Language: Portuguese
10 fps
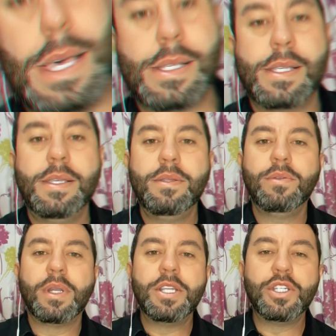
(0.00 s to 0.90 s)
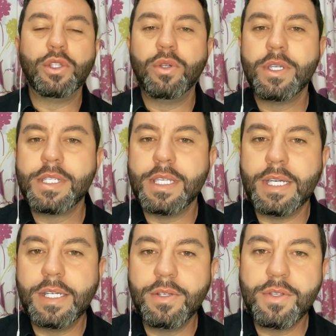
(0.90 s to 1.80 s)
assim, durante 12
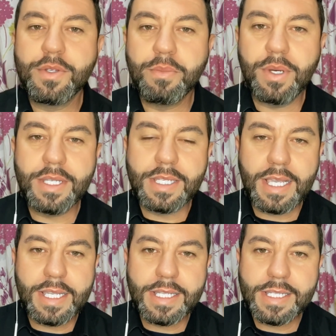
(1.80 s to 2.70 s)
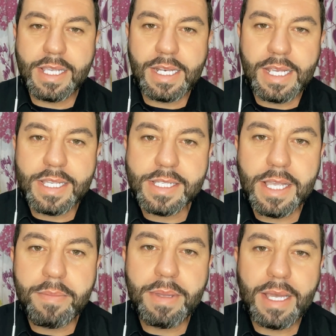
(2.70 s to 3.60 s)
anos, Moisés ele
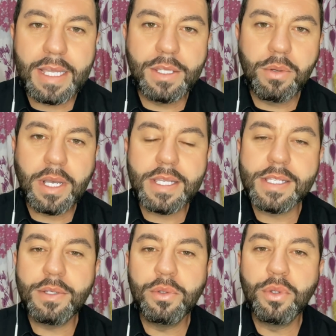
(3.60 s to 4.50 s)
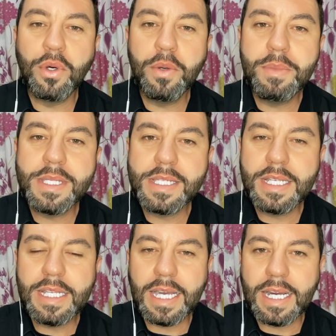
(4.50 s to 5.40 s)
recebe a educação
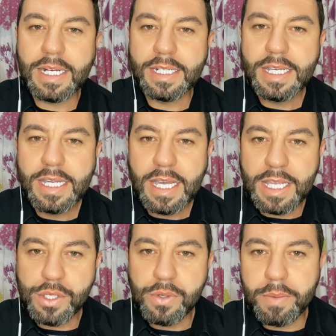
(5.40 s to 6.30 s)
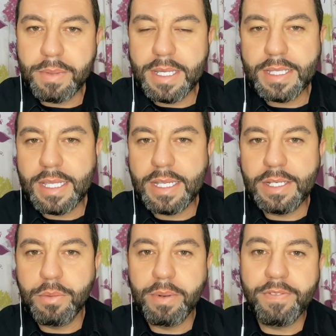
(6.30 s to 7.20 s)
domiciliar. A sua mãe tem
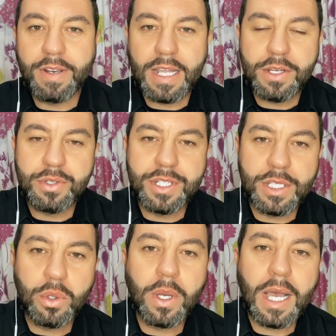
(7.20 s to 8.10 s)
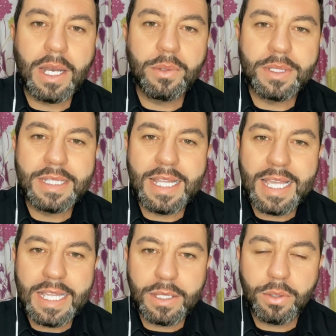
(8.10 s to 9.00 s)
ali o privilégio de educá-lo
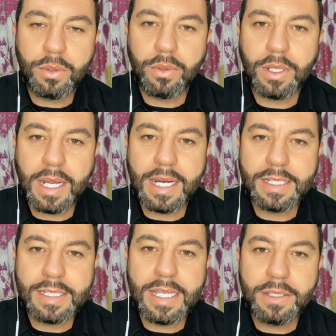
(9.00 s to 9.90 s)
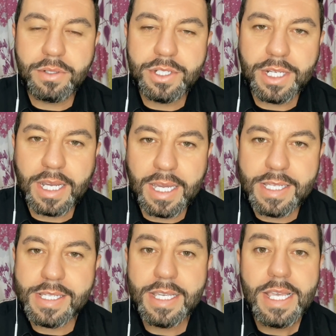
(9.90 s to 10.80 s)
dentro do lar, dentro de
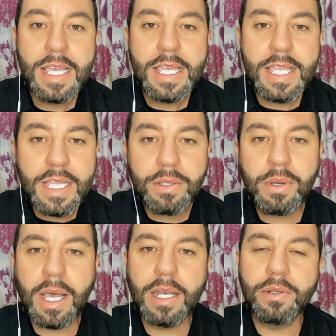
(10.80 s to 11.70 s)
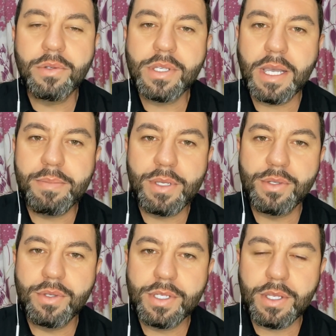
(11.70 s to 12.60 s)
casa e educá-lo nos
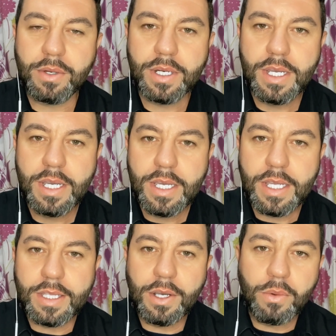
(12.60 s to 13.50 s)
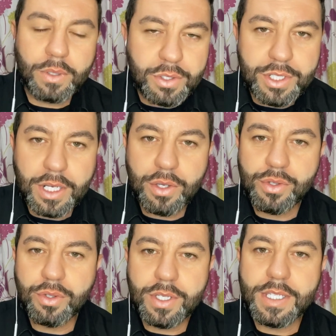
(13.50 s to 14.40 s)
caminhos do Senhor. Então, quando chega
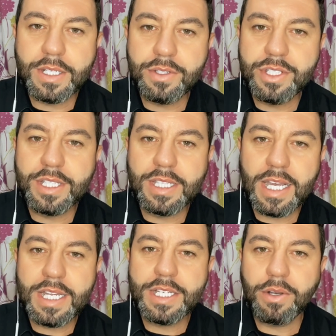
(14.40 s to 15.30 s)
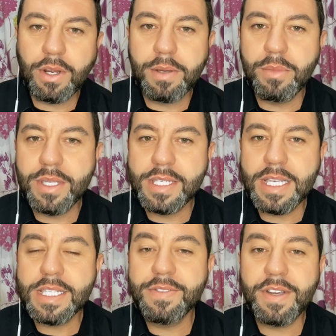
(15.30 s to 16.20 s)
aos 12 anos de idade, agora
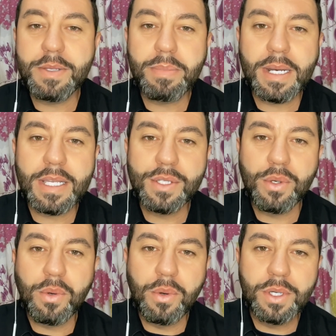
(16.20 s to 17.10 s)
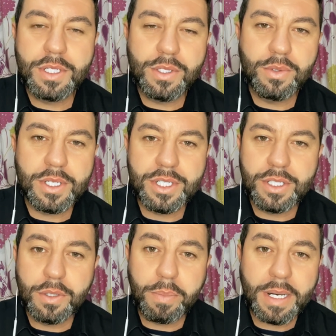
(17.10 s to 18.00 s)
Moisés vai para as cortes do
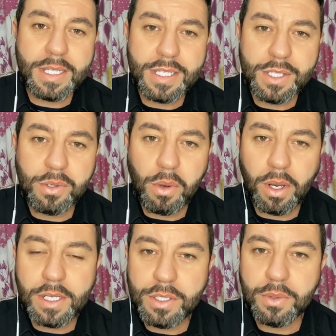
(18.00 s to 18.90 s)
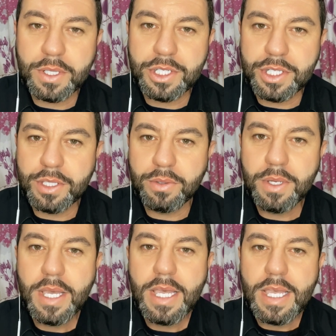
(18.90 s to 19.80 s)
Egito, para as escolas do Egito,
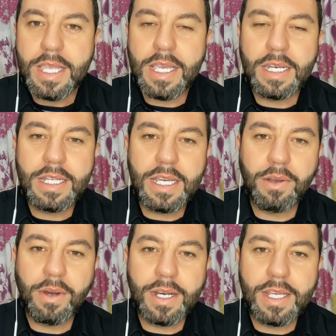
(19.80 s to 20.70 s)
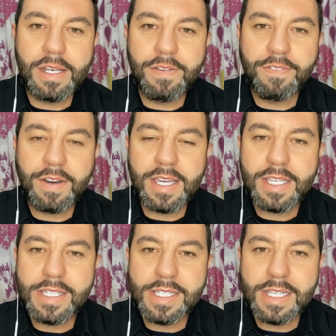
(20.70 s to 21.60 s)
e ali agora ele
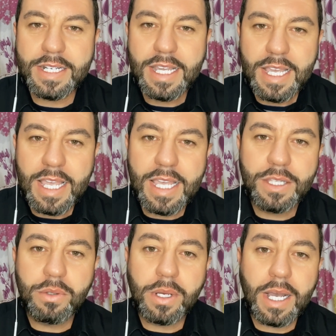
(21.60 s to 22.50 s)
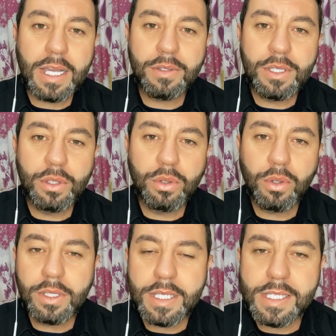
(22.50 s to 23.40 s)
vai ser educado em
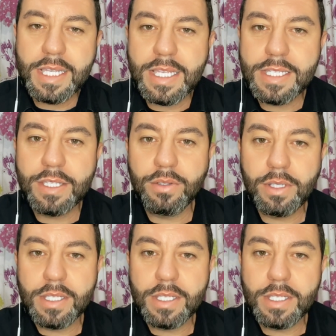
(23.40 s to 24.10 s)
toda a ciência, em toda a